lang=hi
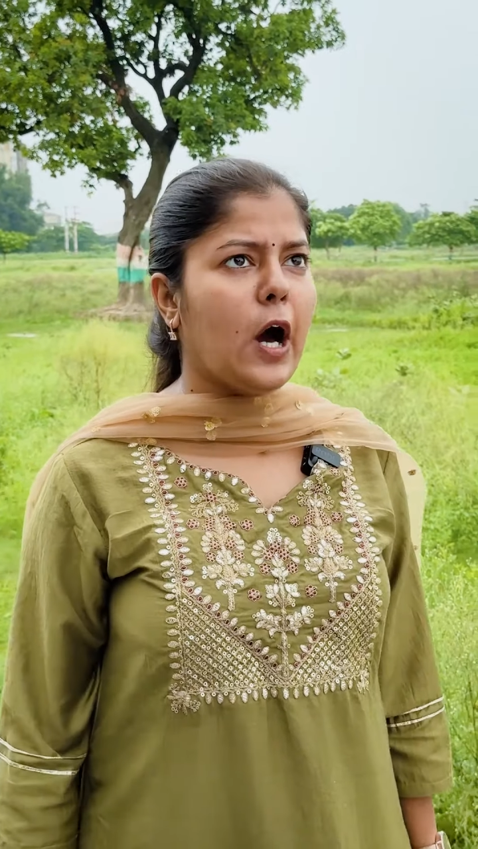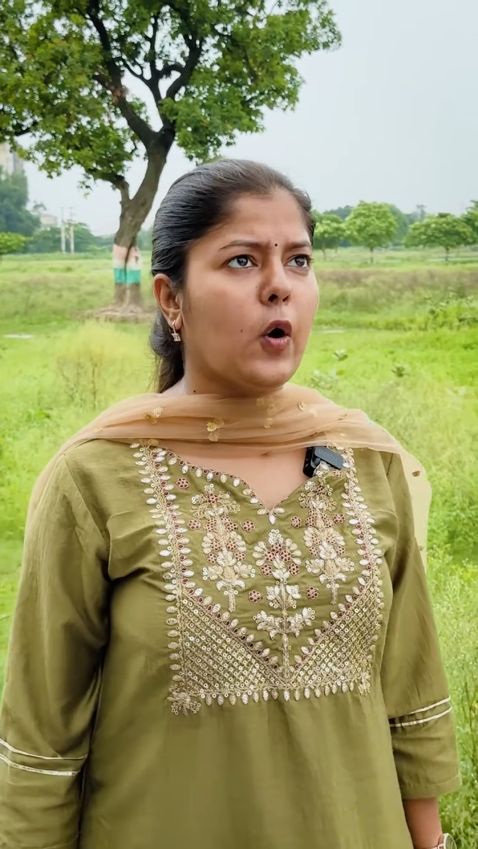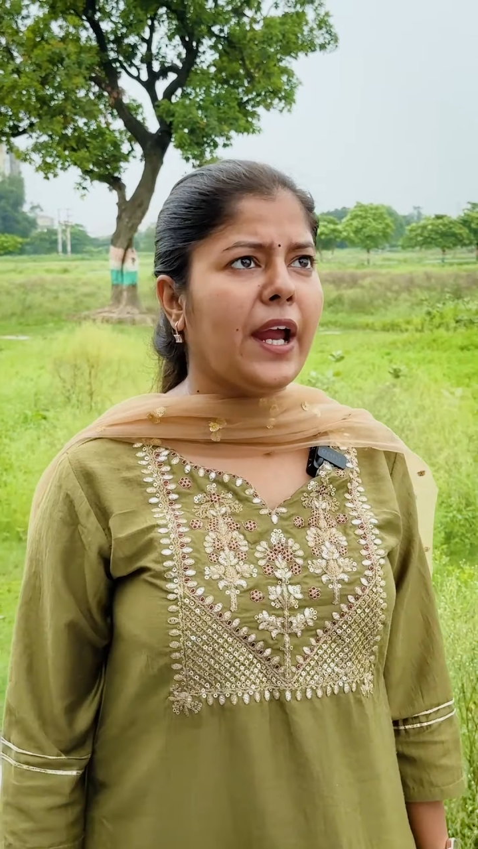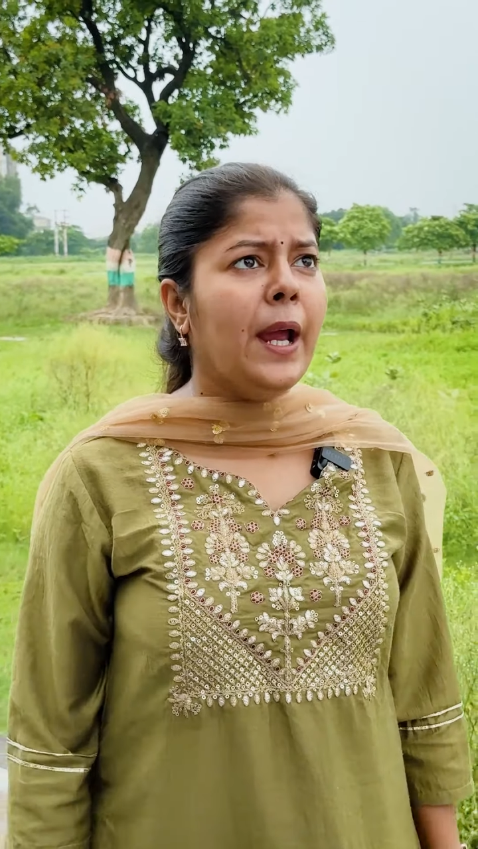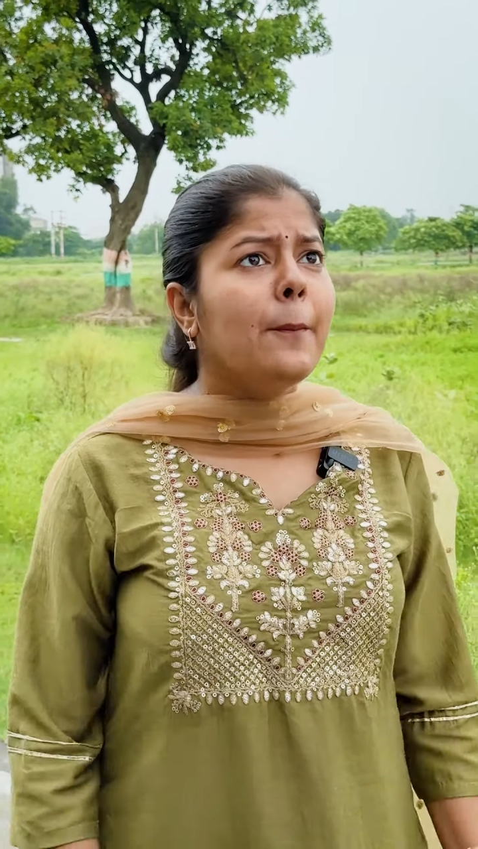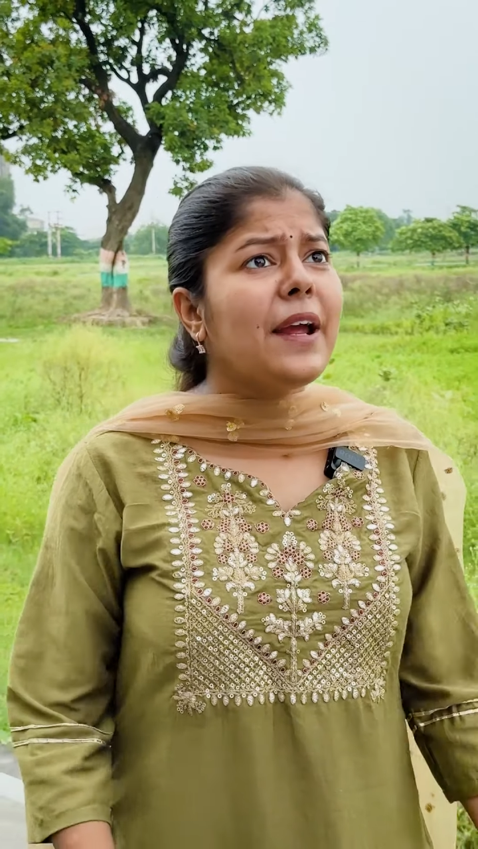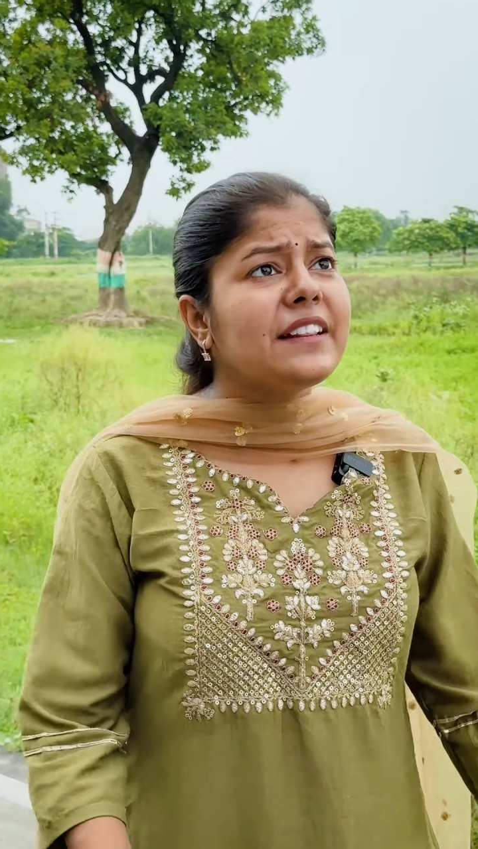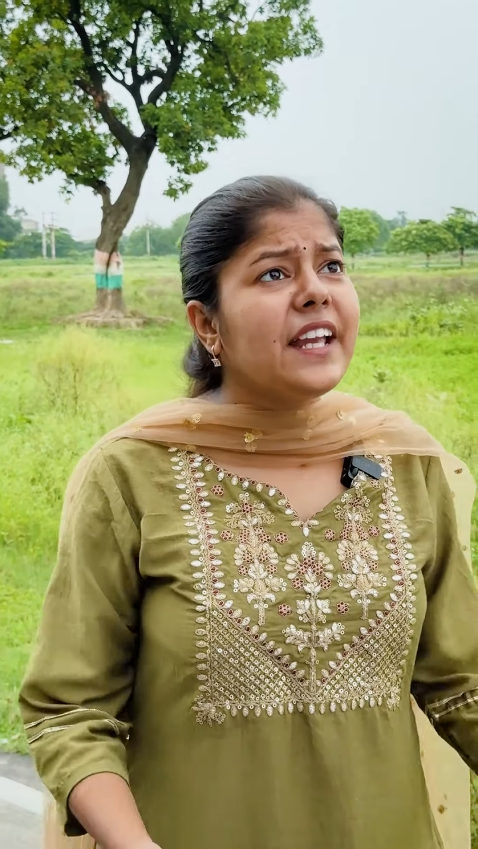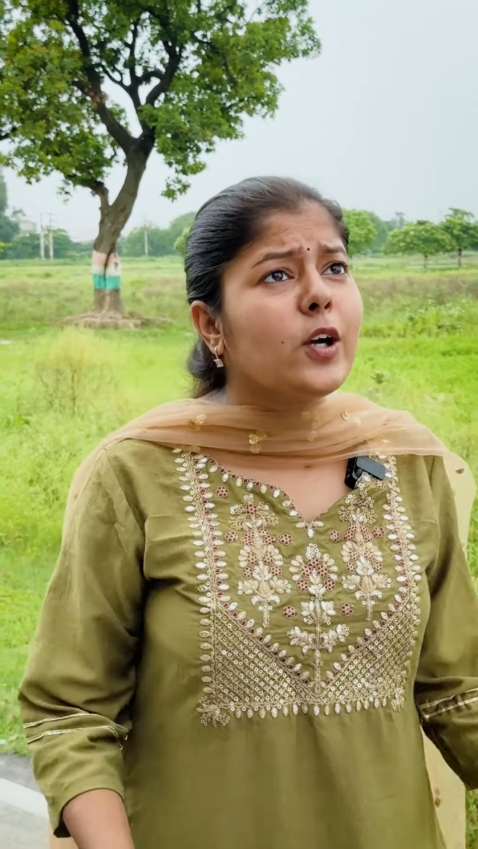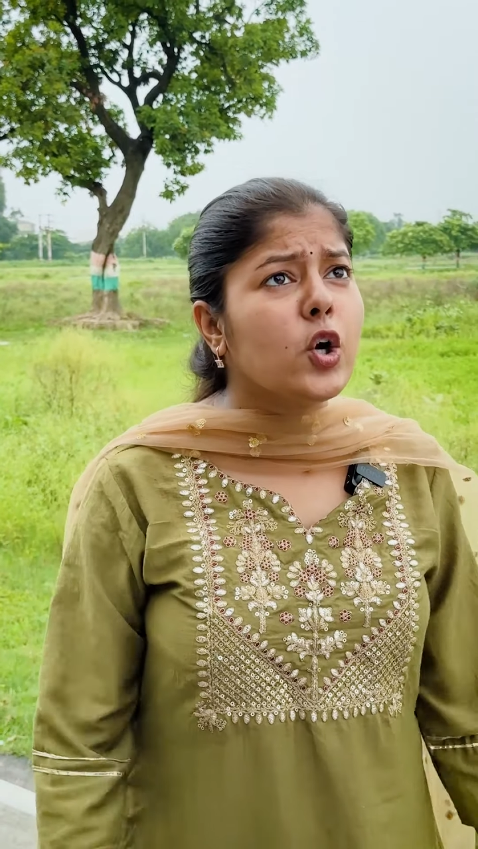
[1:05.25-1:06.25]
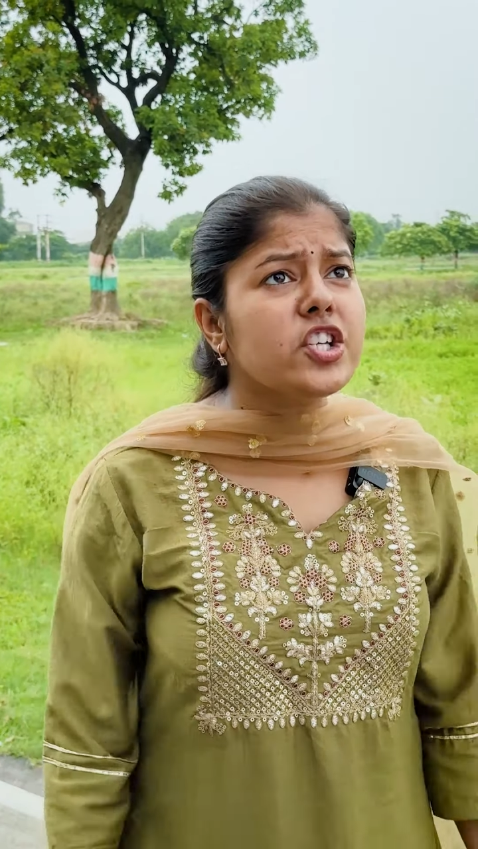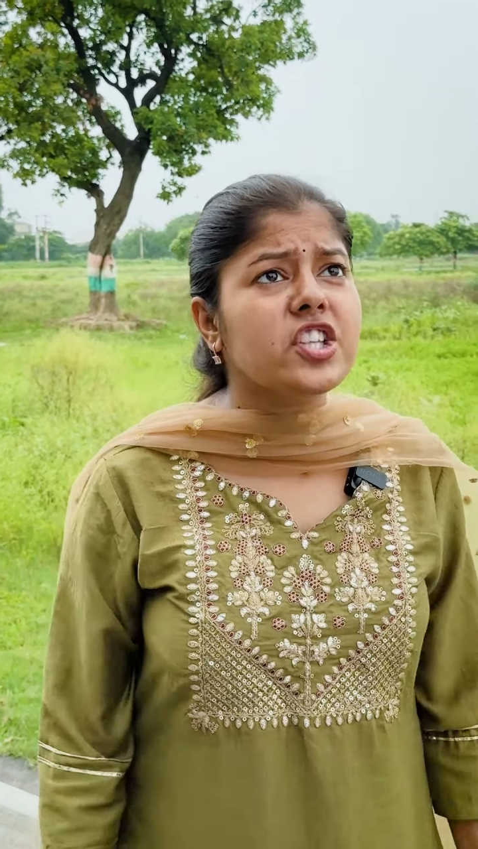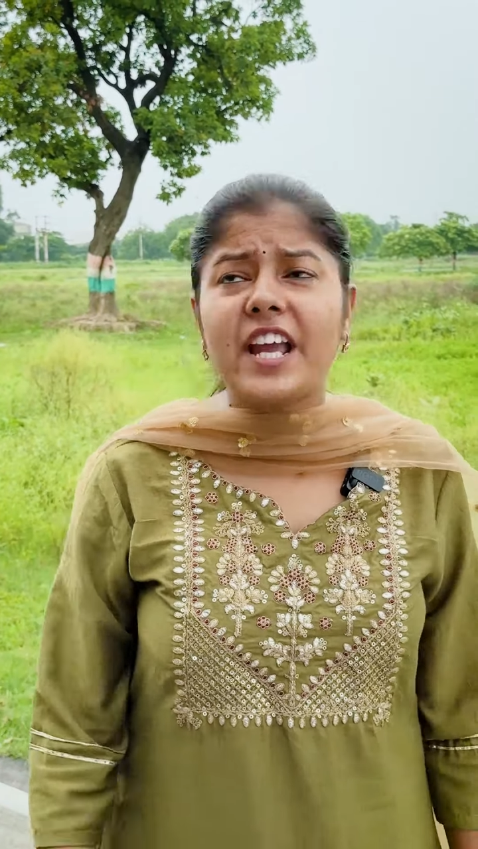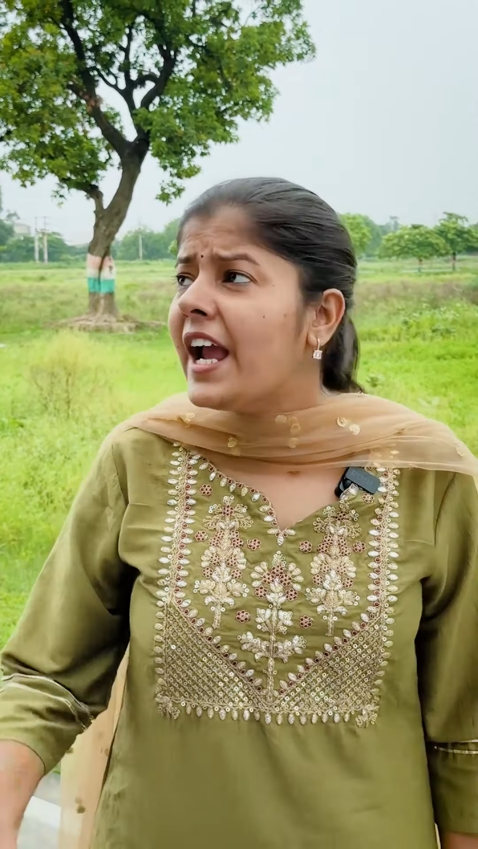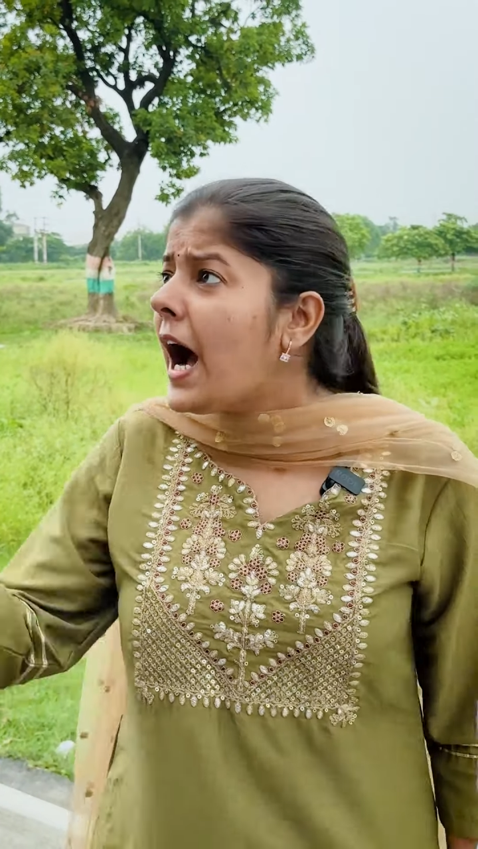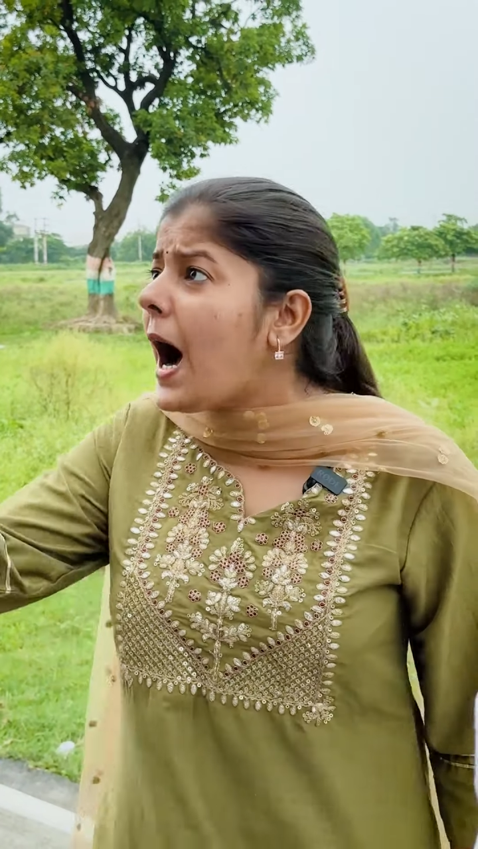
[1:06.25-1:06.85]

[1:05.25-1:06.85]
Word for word: आओगे मैं इतनी खुश थी